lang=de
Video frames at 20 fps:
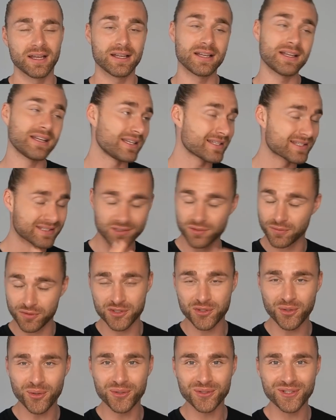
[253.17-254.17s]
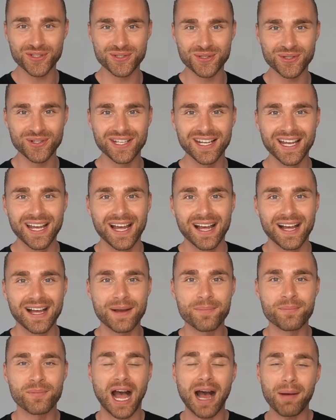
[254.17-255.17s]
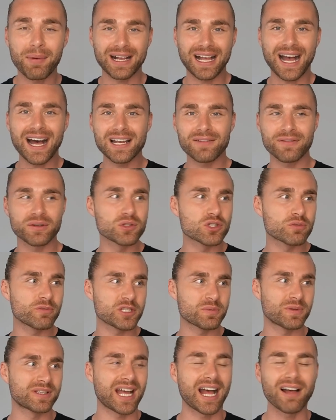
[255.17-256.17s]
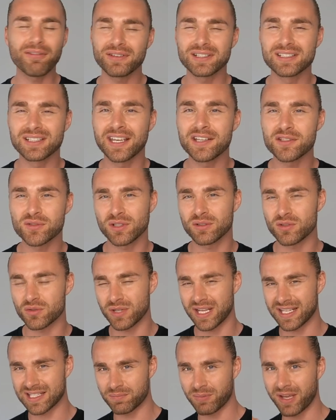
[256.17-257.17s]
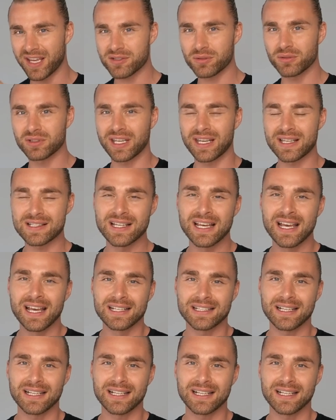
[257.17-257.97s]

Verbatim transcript: Äh, ist sowieso ungesund, ähm, aber gerade wenn du zum Beispiel Kaffee trinkst oder so einen Espresso trinkst,